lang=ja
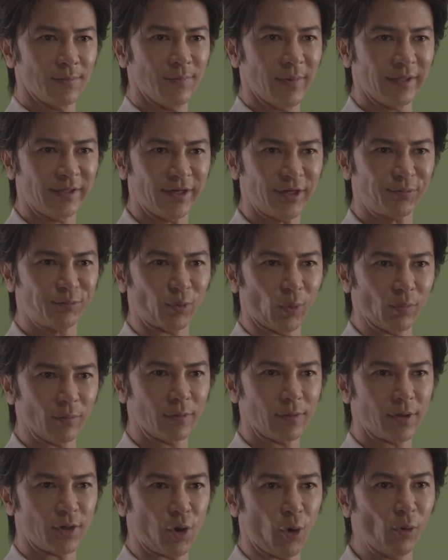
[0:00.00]
メディリフト
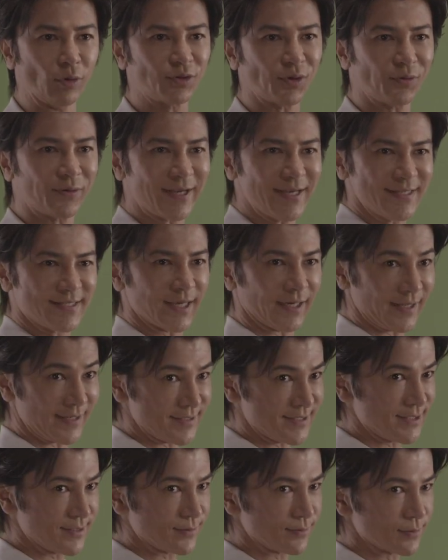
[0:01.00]
表情筋
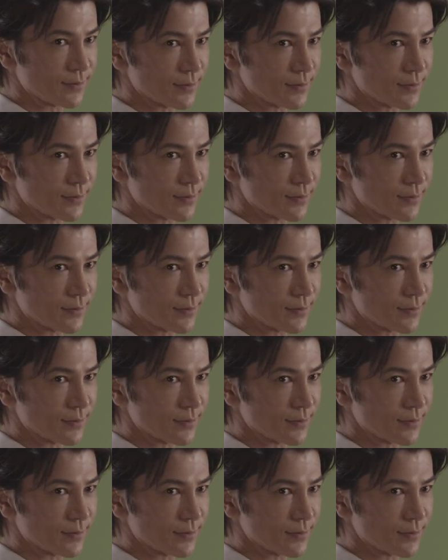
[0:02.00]
チャレンジ。